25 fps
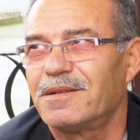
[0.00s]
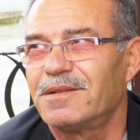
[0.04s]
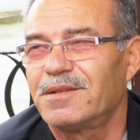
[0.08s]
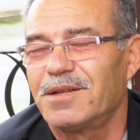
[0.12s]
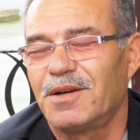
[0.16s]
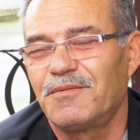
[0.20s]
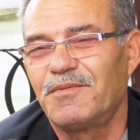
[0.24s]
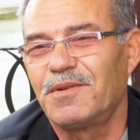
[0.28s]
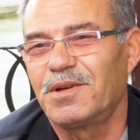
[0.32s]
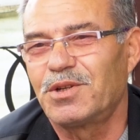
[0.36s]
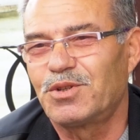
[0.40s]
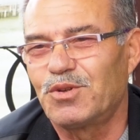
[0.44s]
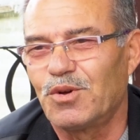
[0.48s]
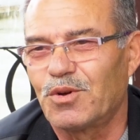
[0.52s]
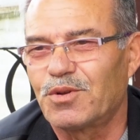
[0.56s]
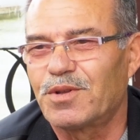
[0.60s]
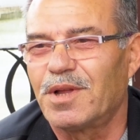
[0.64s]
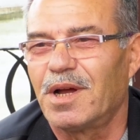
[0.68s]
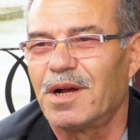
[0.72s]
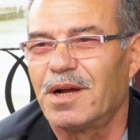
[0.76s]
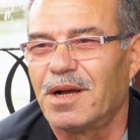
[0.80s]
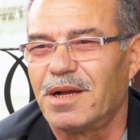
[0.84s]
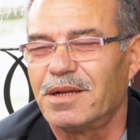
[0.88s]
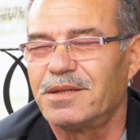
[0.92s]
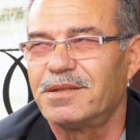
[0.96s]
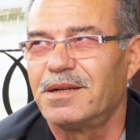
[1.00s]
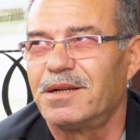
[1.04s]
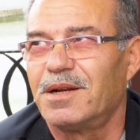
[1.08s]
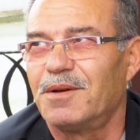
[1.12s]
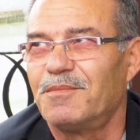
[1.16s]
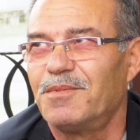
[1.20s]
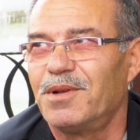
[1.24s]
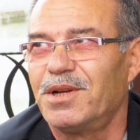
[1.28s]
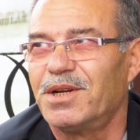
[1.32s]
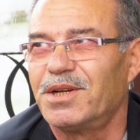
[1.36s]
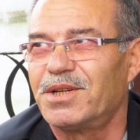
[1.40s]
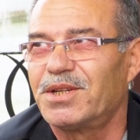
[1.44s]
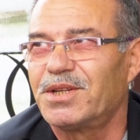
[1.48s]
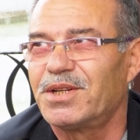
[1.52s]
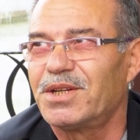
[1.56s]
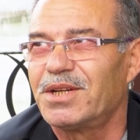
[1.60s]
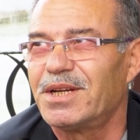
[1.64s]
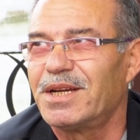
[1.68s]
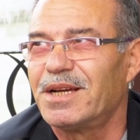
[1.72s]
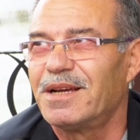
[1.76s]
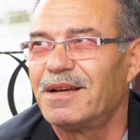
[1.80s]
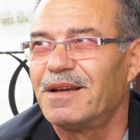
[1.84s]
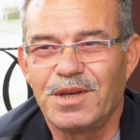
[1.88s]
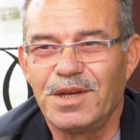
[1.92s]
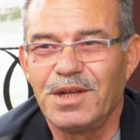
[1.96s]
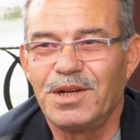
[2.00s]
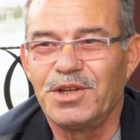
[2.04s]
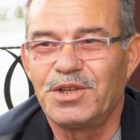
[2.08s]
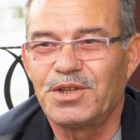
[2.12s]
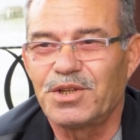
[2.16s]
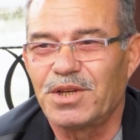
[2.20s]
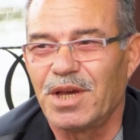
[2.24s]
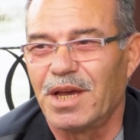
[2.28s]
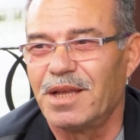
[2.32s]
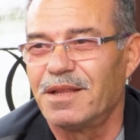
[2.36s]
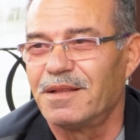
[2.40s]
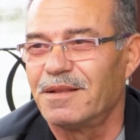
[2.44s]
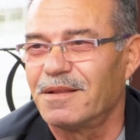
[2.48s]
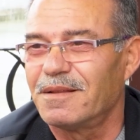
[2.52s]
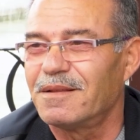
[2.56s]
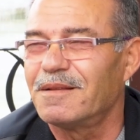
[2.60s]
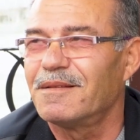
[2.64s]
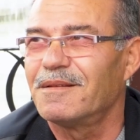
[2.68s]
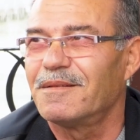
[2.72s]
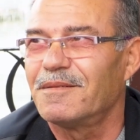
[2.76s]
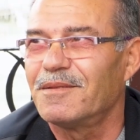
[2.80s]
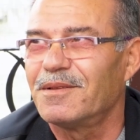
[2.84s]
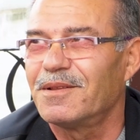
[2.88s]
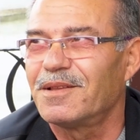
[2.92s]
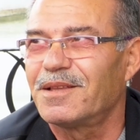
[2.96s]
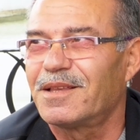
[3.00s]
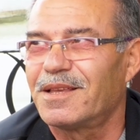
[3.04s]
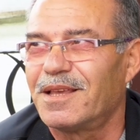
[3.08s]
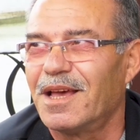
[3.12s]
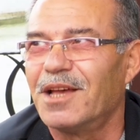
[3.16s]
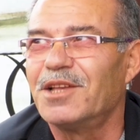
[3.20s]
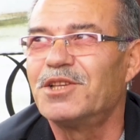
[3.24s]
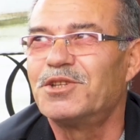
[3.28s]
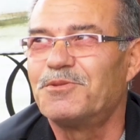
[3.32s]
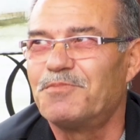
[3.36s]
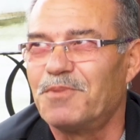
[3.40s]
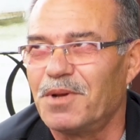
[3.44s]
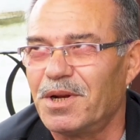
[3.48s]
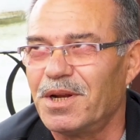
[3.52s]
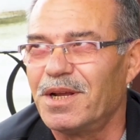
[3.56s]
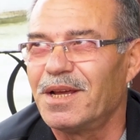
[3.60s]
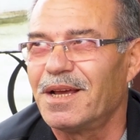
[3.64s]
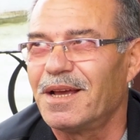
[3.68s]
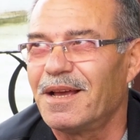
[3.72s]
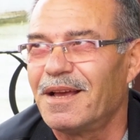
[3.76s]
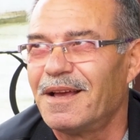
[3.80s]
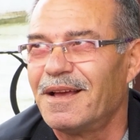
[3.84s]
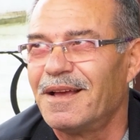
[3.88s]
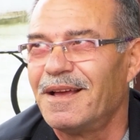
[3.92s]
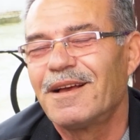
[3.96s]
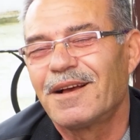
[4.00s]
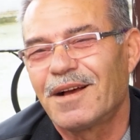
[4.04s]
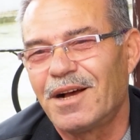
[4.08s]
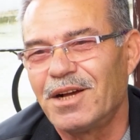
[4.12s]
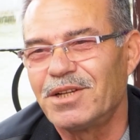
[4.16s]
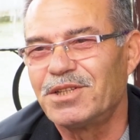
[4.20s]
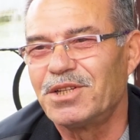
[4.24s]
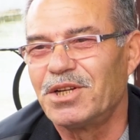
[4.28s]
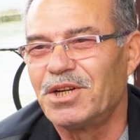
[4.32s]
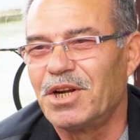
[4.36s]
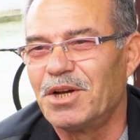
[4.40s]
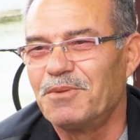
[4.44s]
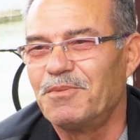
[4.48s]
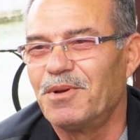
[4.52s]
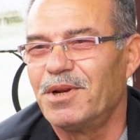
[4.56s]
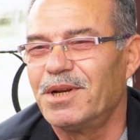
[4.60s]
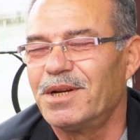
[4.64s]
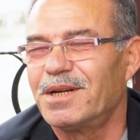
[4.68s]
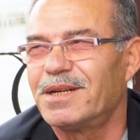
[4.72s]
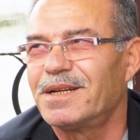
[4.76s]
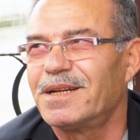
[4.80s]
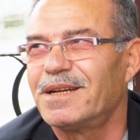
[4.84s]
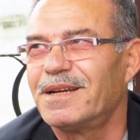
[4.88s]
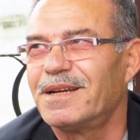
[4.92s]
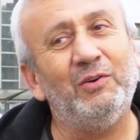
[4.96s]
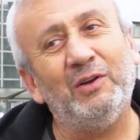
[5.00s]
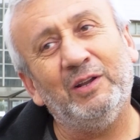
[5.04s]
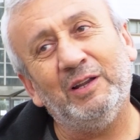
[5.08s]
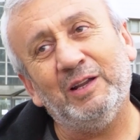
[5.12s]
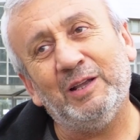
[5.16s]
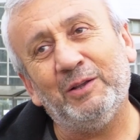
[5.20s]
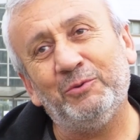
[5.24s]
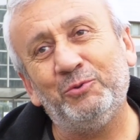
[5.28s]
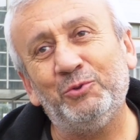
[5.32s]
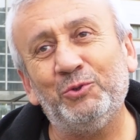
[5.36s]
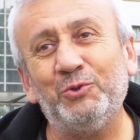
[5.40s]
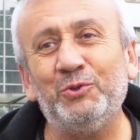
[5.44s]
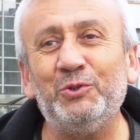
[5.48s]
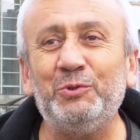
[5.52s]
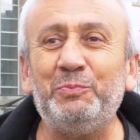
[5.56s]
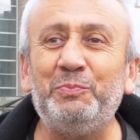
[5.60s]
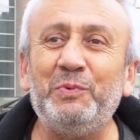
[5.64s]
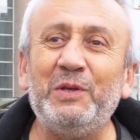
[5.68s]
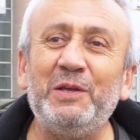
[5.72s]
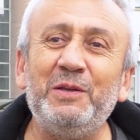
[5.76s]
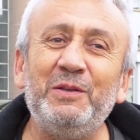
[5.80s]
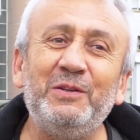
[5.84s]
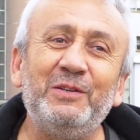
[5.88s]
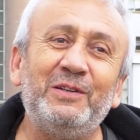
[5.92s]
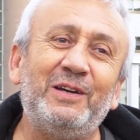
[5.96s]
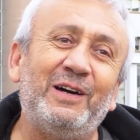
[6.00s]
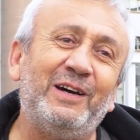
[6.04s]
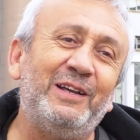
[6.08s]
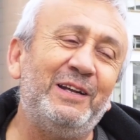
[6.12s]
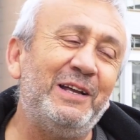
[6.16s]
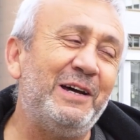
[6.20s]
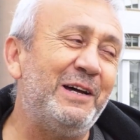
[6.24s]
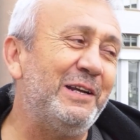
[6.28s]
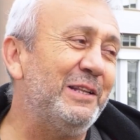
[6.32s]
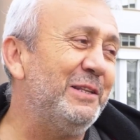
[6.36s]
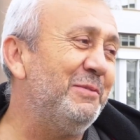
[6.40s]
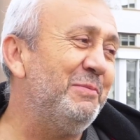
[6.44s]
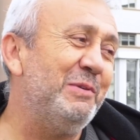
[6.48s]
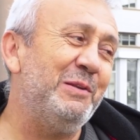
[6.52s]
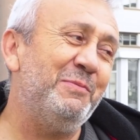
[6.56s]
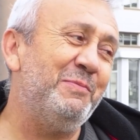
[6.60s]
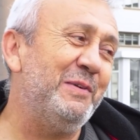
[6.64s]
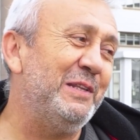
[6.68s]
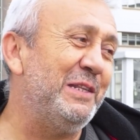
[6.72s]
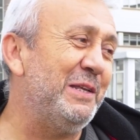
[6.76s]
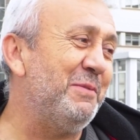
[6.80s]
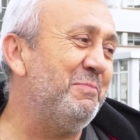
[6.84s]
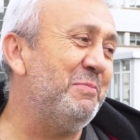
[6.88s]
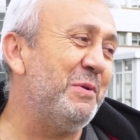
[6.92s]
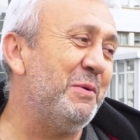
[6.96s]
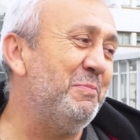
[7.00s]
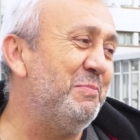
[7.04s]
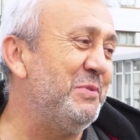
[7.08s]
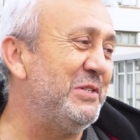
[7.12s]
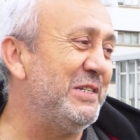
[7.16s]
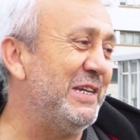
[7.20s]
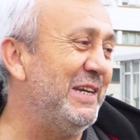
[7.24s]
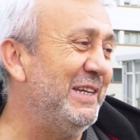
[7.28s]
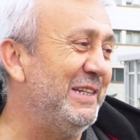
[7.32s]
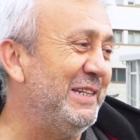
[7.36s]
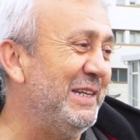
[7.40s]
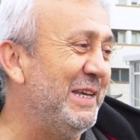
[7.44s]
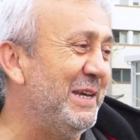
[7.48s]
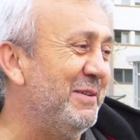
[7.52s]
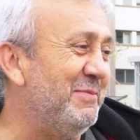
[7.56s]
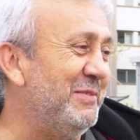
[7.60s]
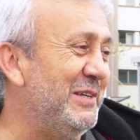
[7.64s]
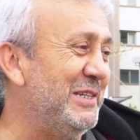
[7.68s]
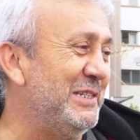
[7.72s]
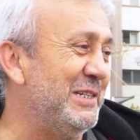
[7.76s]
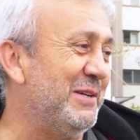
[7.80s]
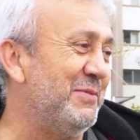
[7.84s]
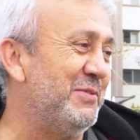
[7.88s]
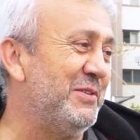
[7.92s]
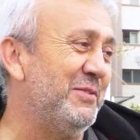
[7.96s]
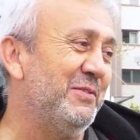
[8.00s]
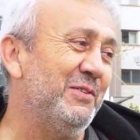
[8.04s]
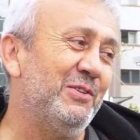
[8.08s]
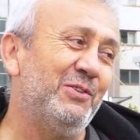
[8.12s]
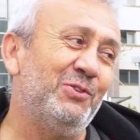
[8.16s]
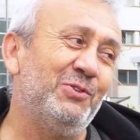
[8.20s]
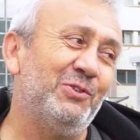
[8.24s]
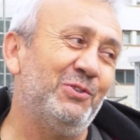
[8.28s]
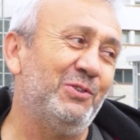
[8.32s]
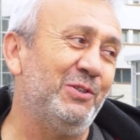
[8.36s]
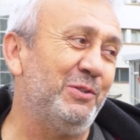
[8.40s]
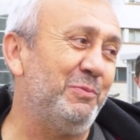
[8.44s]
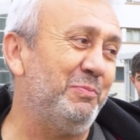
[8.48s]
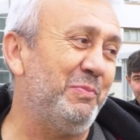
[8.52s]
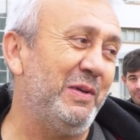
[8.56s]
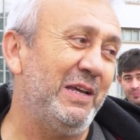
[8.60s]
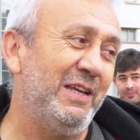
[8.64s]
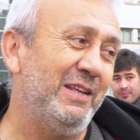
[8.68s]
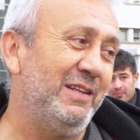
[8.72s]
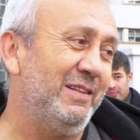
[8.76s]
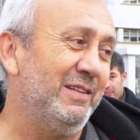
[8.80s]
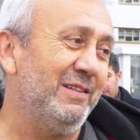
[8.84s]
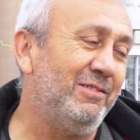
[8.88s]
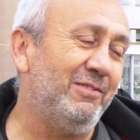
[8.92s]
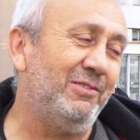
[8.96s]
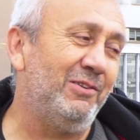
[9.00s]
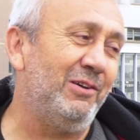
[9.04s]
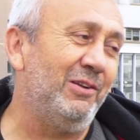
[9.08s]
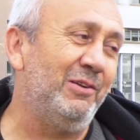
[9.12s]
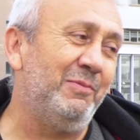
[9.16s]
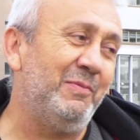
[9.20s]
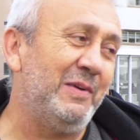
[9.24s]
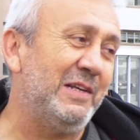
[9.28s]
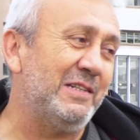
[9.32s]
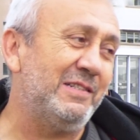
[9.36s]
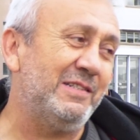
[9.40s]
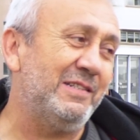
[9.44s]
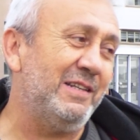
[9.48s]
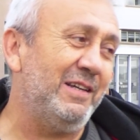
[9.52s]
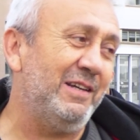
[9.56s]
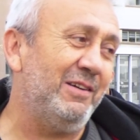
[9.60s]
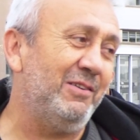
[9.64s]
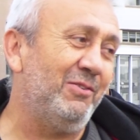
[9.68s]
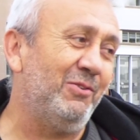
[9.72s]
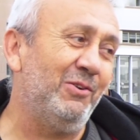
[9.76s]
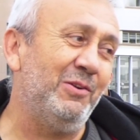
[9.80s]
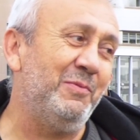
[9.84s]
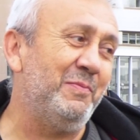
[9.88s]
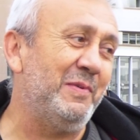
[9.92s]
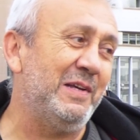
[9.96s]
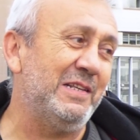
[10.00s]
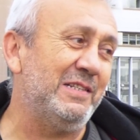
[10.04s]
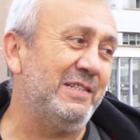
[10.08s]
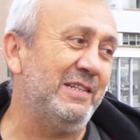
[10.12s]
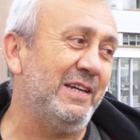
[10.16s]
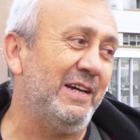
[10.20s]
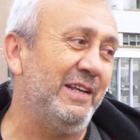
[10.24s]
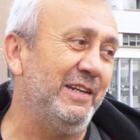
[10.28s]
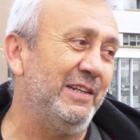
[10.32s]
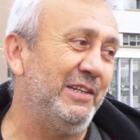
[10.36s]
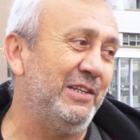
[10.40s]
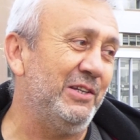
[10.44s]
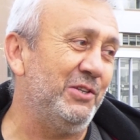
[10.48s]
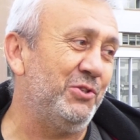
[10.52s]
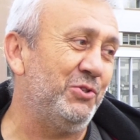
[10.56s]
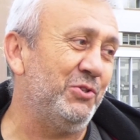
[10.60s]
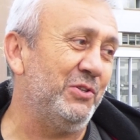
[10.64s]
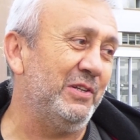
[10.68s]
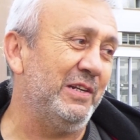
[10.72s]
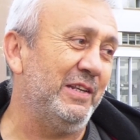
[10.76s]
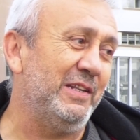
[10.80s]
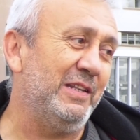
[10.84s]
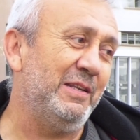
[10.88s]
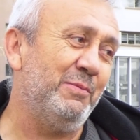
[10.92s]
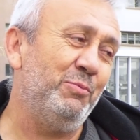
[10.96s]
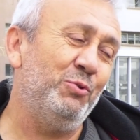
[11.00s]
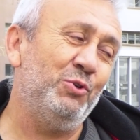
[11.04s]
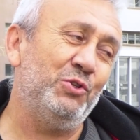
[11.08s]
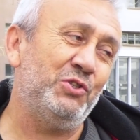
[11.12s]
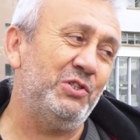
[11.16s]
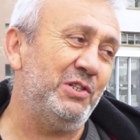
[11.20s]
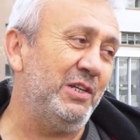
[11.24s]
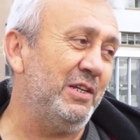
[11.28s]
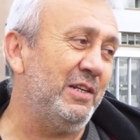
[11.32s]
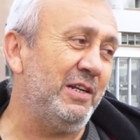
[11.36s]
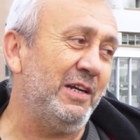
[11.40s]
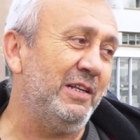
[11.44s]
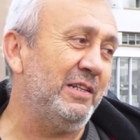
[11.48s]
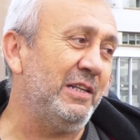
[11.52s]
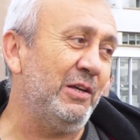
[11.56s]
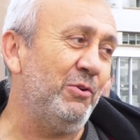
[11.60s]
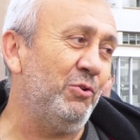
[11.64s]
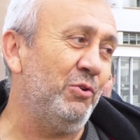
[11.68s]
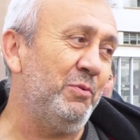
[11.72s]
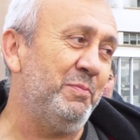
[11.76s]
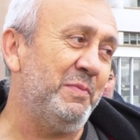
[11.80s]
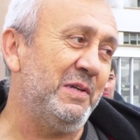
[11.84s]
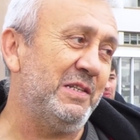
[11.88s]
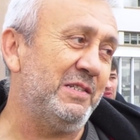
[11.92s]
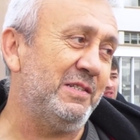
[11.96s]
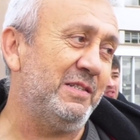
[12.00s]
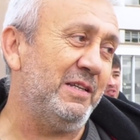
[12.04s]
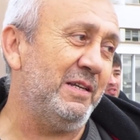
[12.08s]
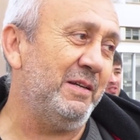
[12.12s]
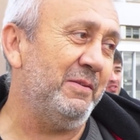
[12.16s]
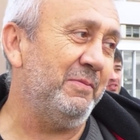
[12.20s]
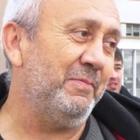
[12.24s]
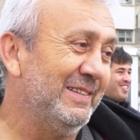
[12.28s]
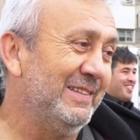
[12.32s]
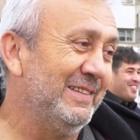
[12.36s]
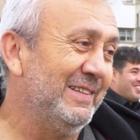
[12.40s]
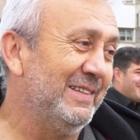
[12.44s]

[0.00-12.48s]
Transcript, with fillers: Zafer çoktan kazanabilir. Girişken genç biri kazanabilir. Valla Turgut Bey'in kararını bilmeden ben bir şey diyemeyeceğim şimdi. Turgut Bey olmazsa olmaz yani Keçiören'de. Büyükşehir aday olmazsa.